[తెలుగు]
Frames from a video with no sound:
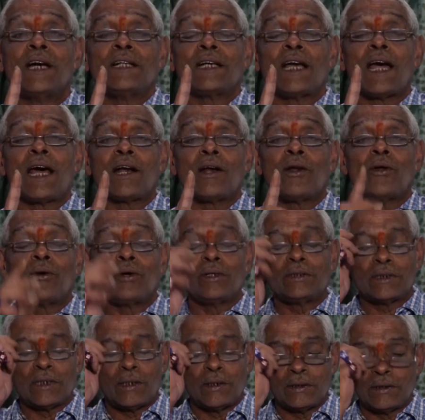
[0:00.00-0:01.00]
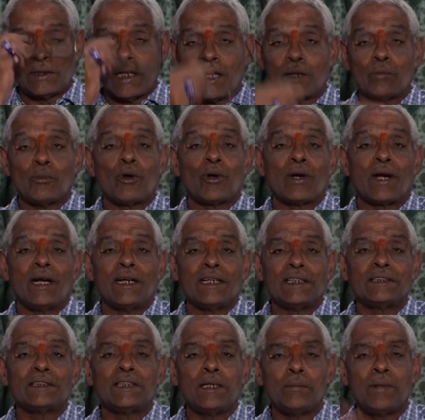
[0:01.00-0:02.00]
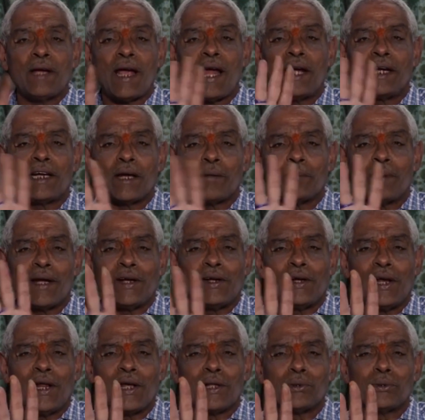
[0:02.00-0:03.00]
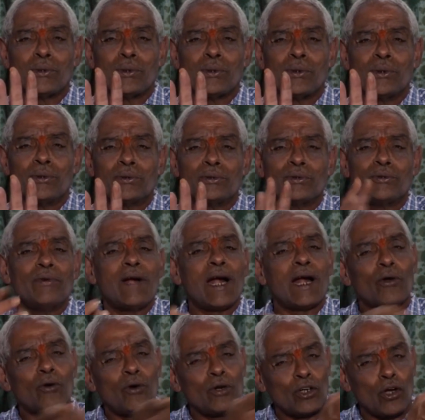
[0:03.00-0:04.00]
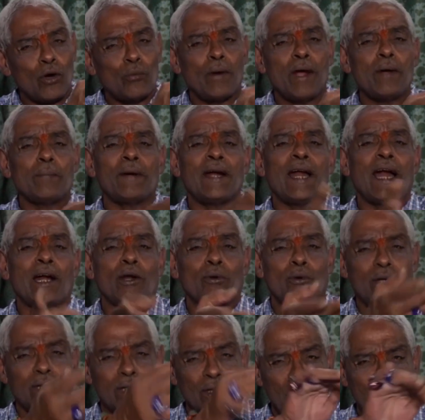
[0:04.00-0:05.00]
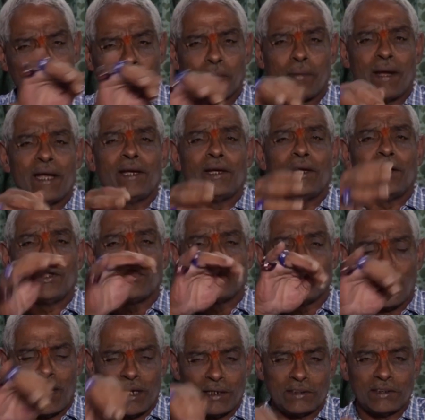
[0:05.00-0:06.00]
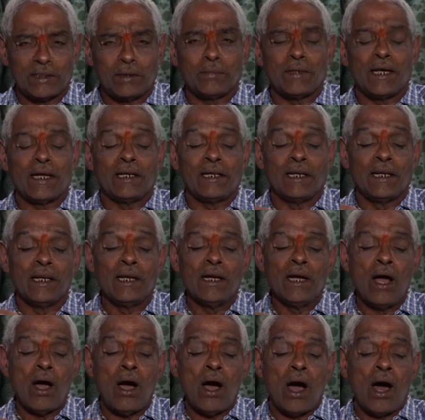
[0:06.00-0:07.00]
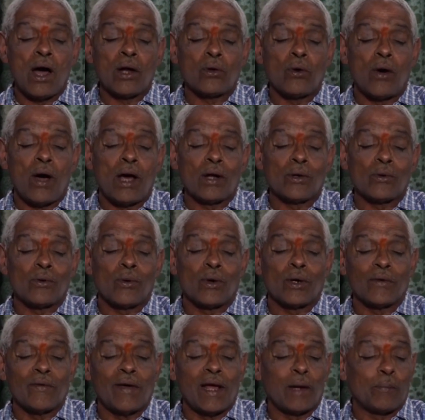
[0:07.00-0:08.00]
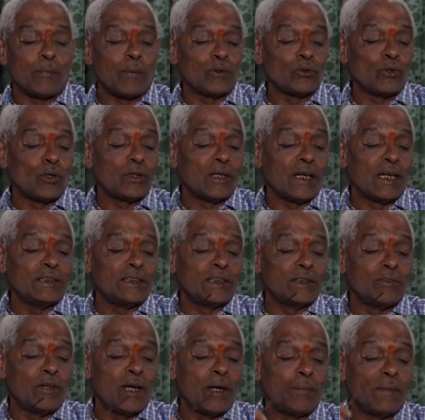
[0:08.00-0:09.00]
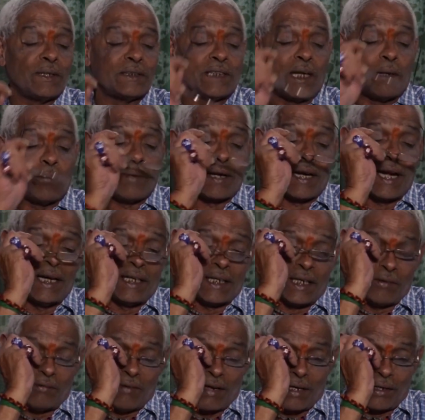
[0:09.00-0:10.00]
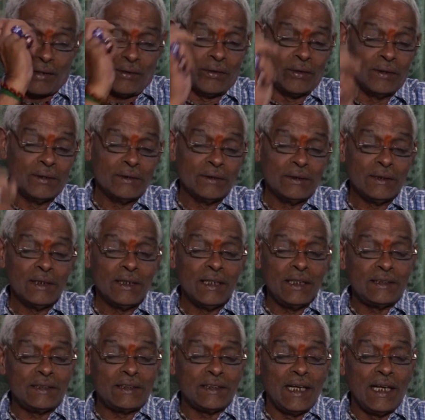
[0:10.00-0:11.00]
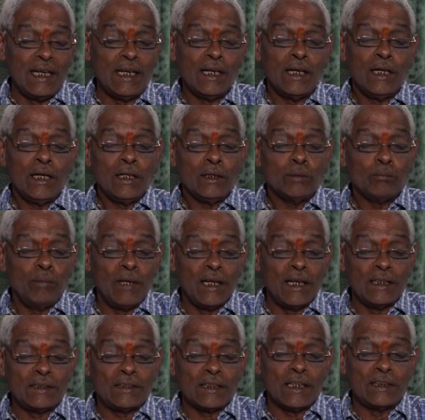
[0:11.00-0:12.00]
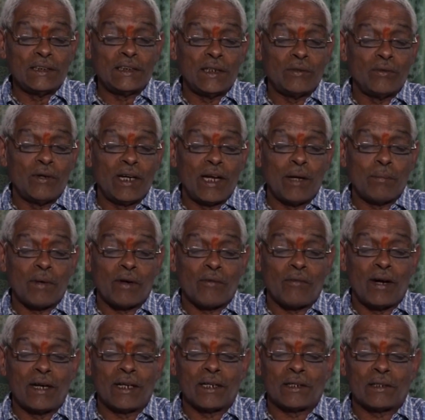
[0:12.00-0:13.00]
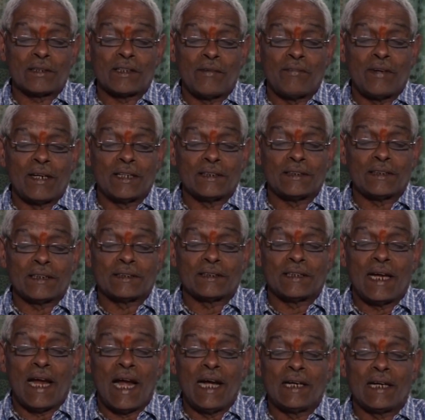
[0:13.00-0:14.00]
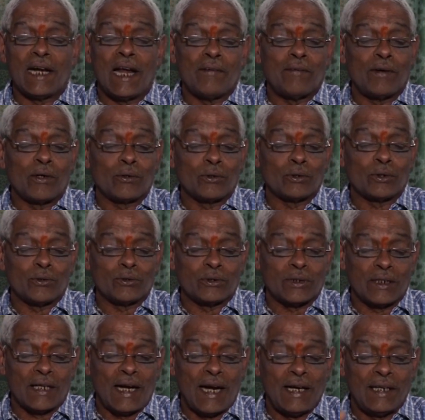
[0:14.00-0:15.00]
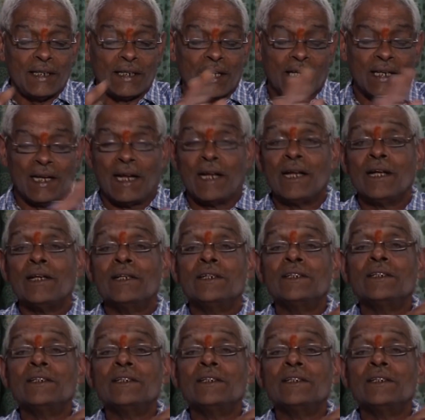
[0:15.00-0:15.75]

అధికారంలోకి వచ్చిన జగన్మోహన్ రెడ్డికి సిబిఐ అంటే భయం లేదు నువ్వు వెళ్ళగొట్టావు భయపడి వెళ్ళగొట్టావు ఆయనకు భయం లేదు ఆయన సిబిఐని ఆరు ఆరు రెండు వేల పంతొమ్మిదిన జీవోఎంఎస్ నెంబర్ ఎయిటీ వన్ ఇచ్చి మీరు ఇచ్చిన జీవో నెంబర్ వన్ సెవెంటీ సిక్స్ ఎయిట్ లెవెన్ టూ థౌజండ్ నైన్టీన్ని